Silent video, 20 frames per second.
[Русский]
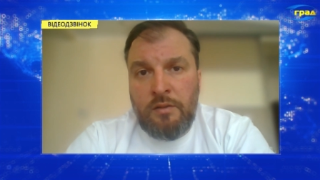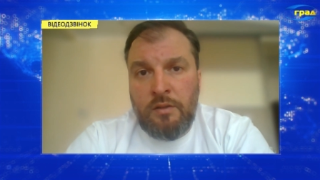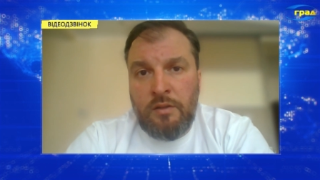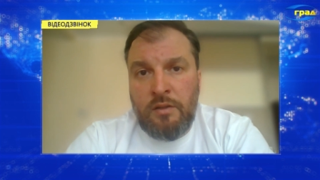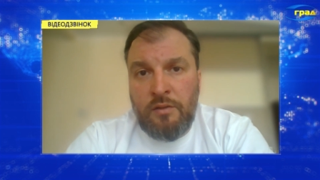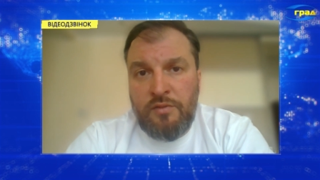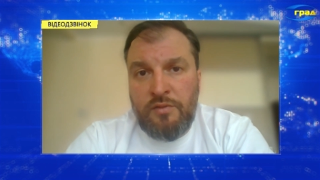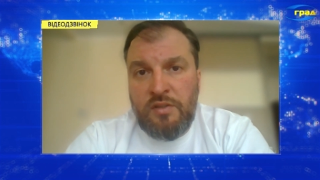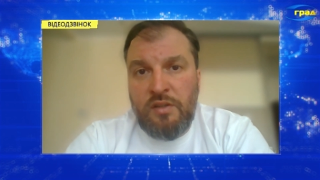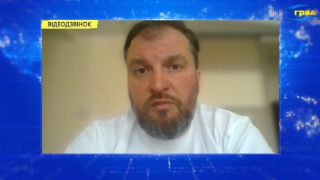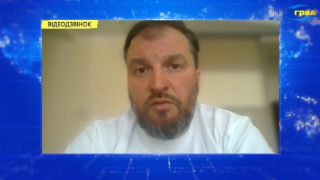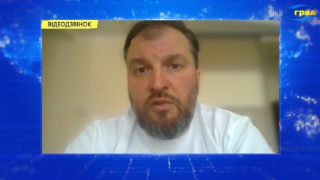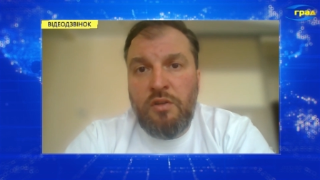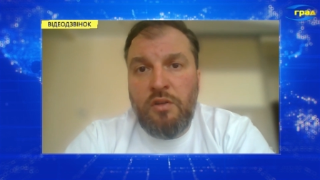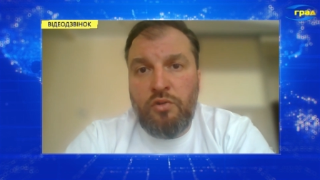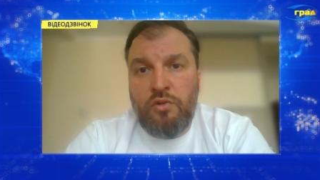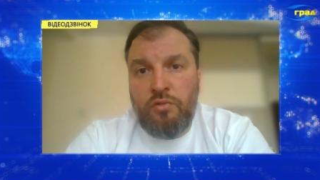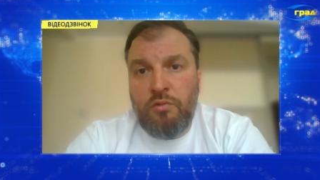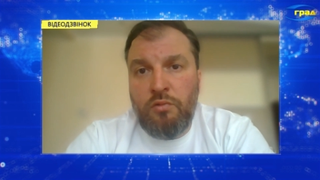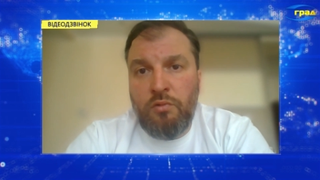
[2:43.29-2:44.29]
когда все
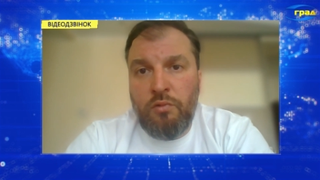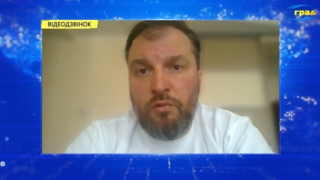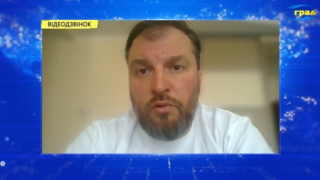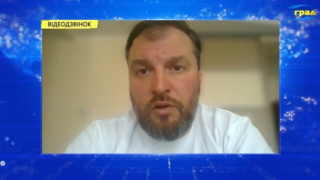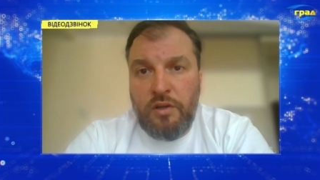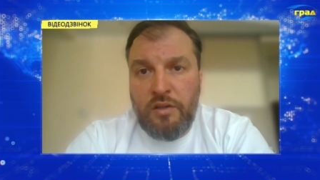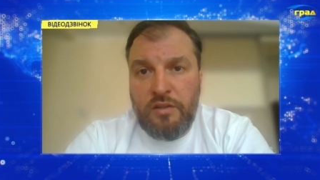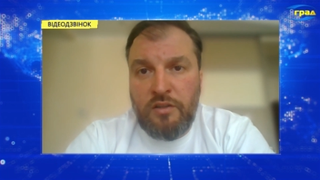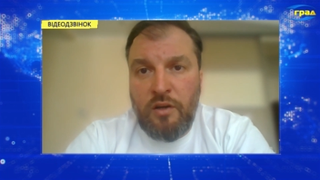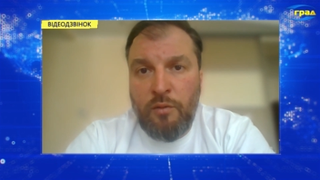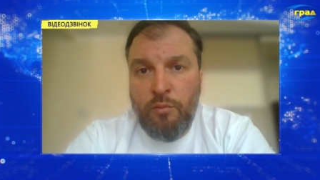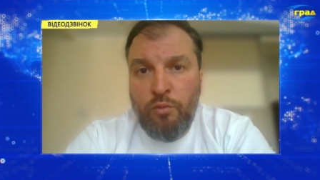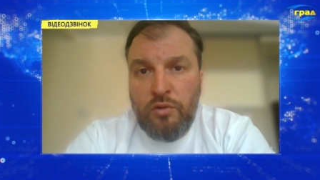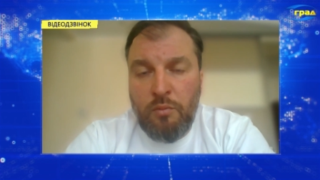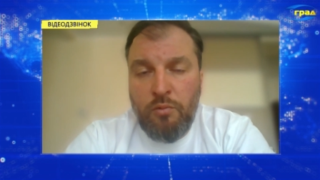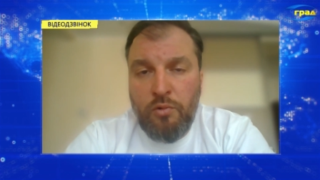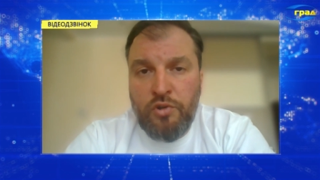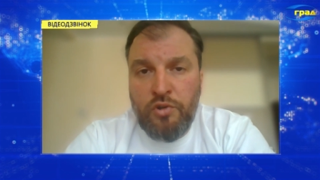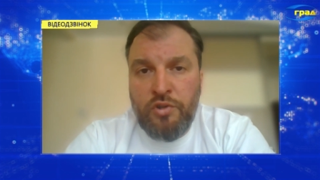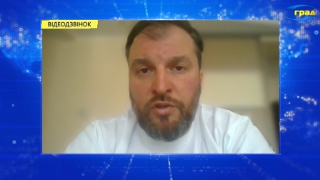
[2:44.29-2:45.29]
видят, что раз
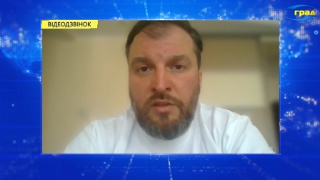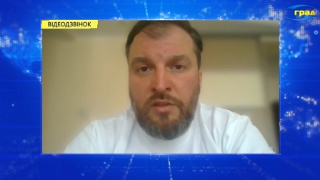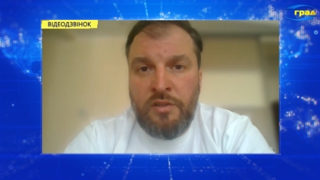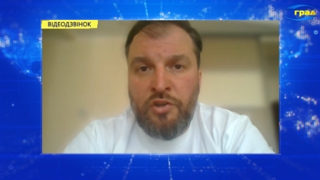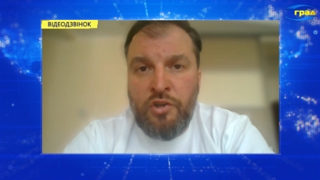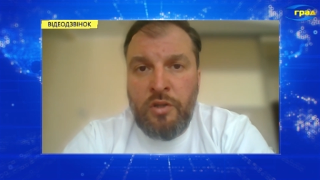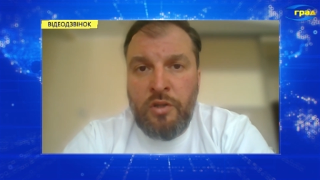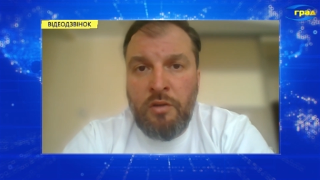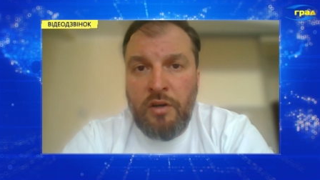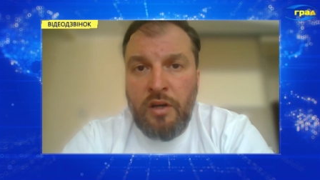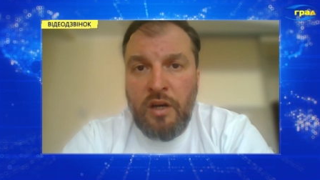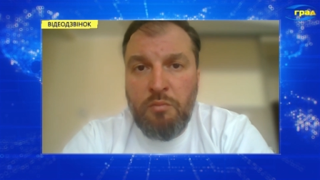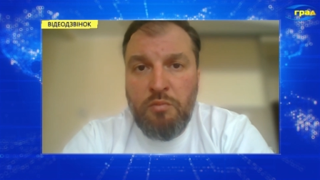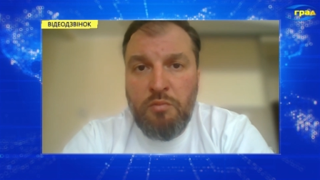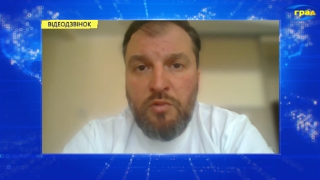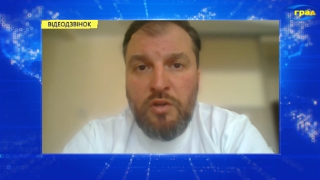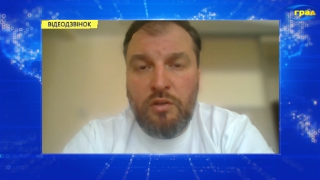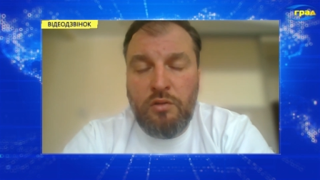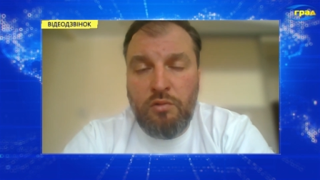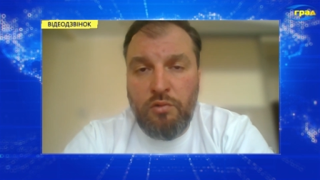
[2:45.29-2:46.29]
кому-то можно, значит, наверное, и
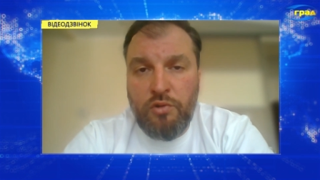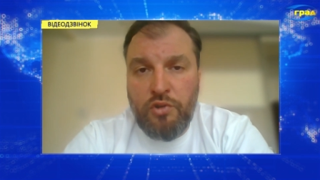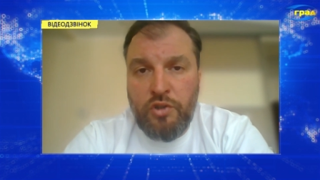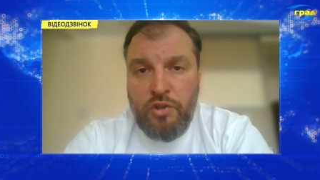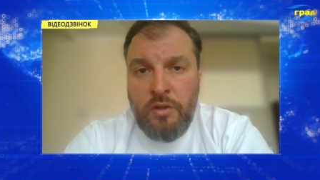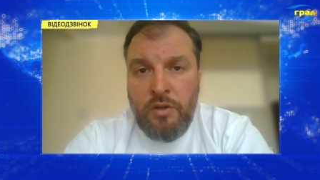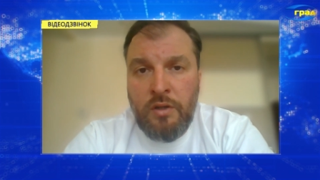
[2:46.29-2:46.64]
мне тоже.